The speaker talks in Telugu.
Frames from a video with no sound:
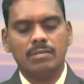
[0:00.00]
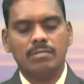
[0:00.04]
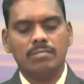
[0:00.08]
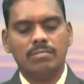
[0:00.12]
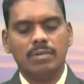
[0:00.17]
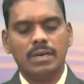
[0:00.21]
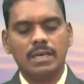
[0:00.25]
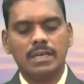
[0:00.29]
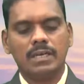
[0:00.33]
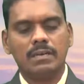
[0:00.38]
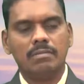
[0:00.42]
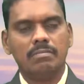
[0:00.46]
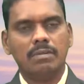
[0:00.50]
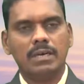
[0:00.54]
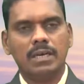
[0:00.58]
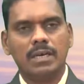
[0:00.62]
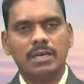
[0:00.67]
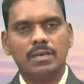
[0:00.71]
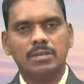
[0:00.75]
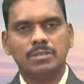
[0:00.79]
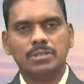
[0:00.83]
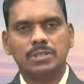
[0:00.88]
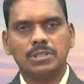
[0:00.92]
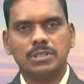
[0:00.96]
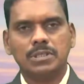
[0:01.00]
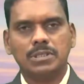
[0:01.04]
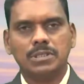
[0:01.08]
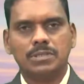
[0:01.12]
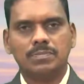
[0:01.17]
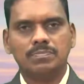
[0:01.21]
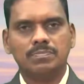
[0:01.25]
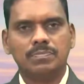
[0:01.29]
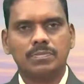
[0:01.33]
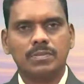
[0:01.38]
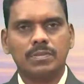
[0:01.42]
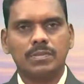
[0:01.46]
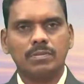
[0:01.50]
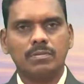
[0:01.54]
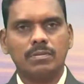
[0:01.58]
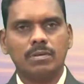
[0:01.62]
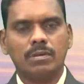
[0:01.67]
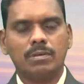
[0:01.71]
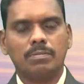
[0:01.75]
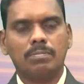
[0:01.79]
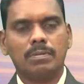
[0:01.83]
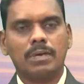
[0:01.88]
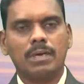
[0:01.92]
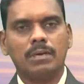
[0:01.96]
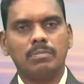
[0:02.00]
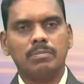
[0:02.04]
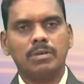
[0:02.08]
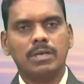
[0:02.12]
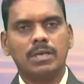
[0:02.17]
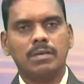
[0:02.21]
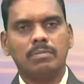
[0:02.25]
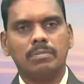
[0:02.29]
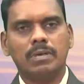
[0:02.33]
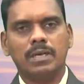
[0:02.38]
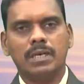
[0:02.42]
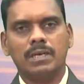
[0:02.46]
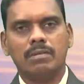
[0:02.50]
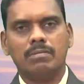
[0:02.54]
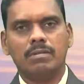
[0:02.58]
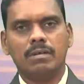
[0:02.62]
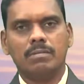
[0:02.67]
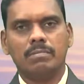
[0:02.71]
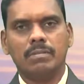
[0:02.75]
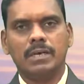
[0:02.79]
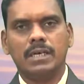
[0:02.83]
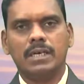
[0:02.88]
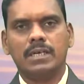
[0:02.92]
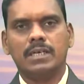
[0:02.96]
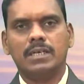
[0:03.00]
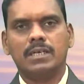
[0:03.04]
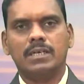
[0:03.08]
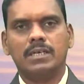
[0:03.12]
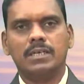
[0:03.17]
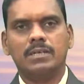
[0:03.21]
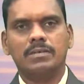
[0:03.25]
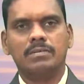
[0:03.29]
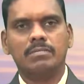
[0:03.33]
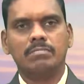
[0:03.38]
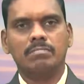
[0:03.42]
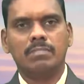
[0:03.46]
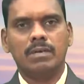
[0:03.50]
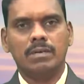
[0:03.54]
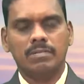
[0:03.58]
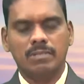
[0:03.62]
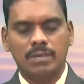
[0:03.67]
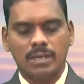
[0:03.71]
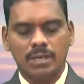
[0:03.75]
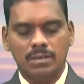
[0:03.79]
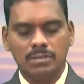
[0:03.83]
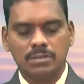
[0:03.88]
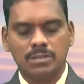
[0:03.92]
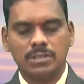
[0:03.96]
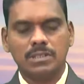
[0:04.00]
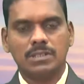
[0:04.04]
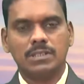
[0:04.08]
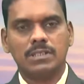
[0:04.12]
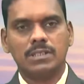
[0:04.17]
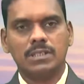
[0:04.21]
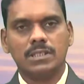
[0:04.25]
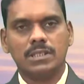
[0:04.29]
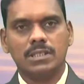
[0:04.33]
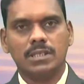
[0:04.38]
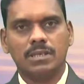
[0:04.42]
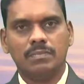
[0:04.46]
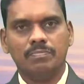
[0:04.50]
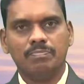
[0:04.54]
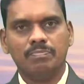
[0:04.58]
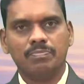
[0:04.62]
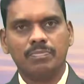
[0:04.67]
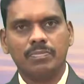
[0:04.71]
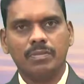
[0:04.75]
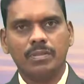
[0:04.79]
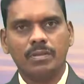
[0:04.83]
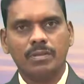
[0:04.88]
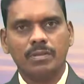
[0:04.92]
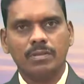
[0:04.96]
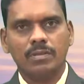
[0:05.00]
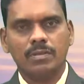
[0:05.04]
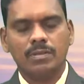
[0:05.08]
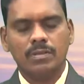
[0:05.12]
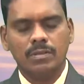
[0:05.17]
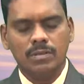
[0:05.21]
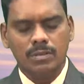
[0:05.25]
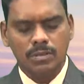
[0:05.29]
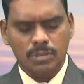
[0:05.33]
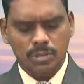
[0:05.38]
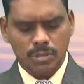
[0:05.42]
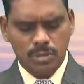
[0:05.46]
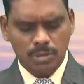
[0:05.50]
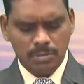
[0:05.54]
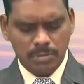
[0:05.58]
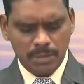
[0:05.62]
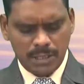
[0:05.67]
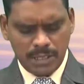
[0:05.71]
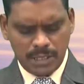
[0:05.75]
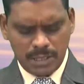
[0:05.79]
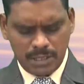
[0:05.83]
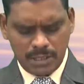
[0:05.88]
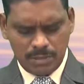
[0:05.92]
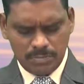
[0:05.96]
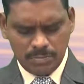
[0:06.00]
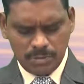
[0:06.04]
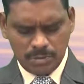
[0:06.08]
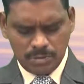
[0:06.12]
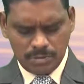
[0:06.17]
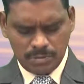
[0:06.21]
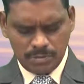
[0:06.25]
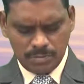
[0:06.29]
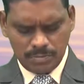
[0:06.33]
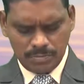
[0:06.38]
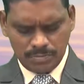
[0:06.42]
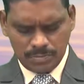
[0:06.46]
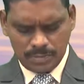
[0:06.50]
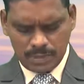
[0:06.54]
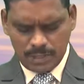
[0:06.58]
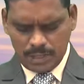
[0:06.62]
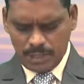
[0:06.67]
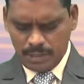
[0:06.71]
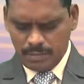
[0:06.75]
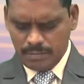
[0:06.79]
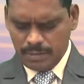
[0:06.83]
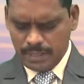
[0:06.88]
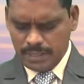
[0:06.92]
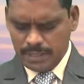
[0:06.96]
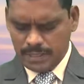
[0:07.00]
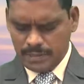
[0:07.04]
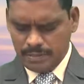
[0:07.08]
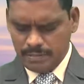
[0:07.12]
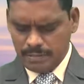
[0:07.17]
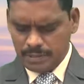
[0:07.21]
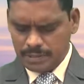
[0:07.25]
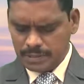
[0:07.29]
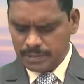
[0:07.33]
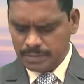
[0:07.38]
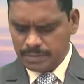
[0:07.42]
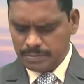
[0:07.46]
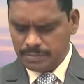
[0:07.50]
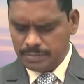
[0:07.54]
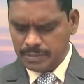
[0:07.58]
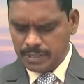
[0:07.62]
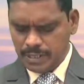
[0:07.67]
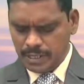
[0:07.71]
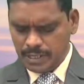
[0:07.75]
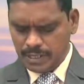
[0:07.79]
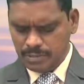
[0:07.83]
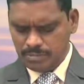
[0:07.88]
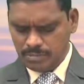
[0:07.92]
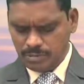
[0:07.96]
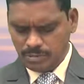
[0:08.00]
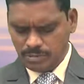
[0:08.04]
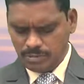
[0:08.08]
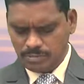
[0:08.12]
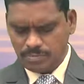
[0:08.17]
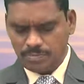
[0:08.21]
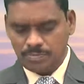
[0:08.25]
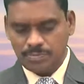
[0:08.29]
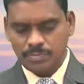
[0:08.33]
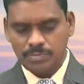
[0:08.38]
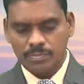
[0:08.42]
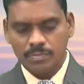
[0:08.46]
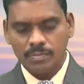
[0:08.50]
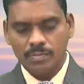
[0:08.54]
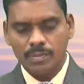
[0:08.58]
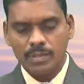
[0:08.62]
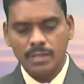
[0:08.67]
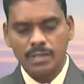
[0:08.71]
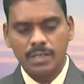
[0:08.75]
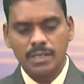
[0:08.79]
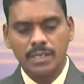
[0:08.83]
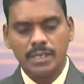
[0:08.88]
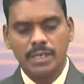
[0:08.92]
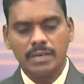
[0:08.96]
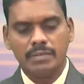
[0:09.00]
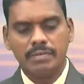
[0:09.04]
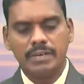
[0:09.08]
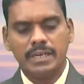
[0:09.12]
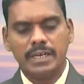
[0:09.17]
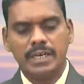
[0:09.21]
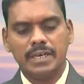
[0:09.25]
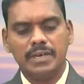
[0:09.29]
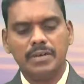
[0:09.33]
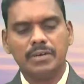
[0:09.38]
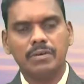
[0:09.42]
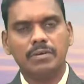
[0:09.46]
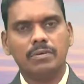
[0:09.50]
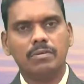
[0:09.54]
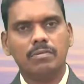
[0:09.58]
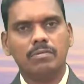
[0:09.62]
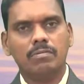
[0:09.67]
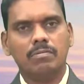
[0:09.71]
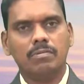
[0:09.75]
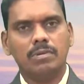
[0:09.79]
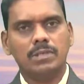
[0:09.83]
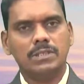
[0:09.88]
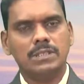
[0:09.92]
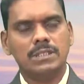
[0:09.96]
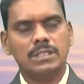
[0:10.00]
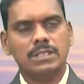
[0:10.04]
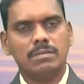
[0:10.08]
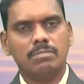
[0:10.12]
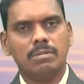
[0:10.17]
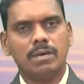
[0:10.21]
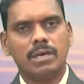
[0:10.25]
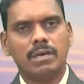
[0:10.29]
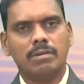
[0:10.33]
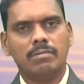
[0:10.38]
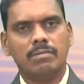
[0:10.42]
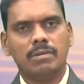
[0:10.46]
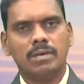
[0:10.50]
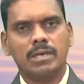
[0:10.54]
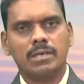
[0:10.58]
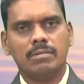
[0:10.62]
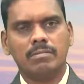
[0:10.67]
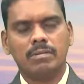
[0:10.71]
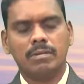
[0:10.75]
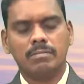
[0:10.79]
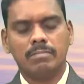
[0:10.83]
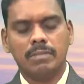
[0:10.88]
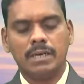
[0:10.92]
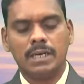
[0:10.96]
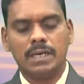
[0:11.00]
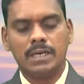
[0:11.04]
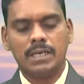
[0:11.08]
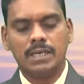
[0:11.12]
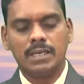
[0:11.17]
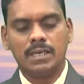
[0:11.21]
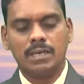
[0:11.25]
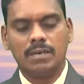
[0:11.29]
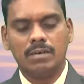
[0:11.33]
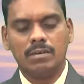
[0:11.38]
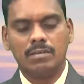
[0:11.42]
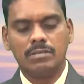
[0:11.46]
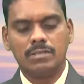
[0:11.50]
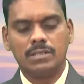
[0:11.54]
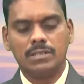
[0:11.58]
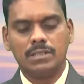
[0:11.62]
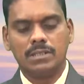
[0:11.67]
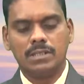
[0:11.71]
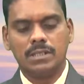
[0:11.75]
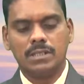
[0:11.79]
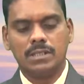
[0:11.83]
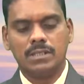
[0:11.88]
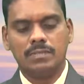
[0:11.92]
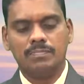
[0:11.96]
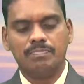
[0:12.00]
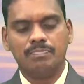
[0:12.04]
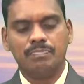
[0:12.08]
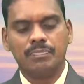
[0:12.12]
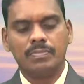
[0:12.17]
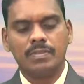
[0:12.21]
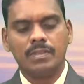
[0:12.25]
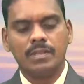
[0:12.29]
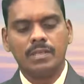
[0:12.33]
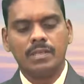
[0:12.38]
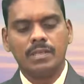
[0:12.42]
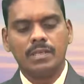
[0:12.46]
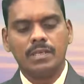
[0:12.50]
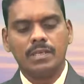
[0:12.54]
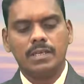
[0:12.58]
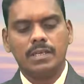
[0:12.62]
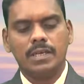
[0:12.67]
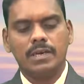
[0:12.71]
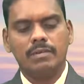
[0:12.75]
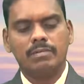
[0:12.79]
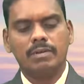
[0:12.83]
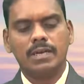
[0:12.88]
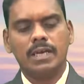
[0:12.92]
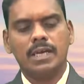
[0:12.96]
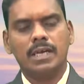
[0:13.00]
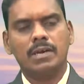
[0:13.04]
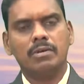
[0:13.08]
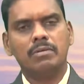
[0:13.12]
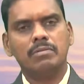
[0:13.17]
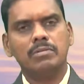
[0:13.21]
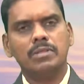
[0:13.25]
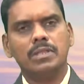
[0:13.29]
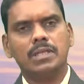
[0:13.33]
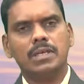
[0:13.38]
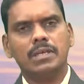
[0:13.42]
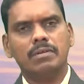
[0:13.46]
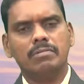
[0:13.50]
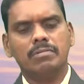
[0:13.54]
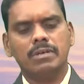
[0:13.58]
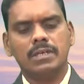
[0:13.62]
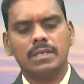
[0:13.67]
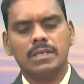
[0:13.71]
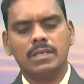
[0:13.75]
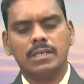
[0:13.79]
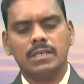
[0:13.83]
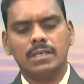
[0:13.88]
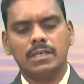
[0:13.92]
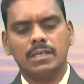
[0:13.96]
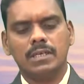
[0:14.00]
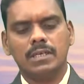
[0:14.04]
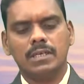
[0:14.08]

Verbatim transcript: వాక్య భాగాల నుంచి ఒక ప్రాముఖ్యమైనటువంటి మాటని మనం ఆలోచన చేద్దాం యోగు గ్రంథము ఇరవై ఒకటో అధ్యాయము ఇరవై రెండో వచ్చిన భాగం ఉన్నటువంటి మాటని ఆలోచించేద్దాం ఎవడైనను దేవునికి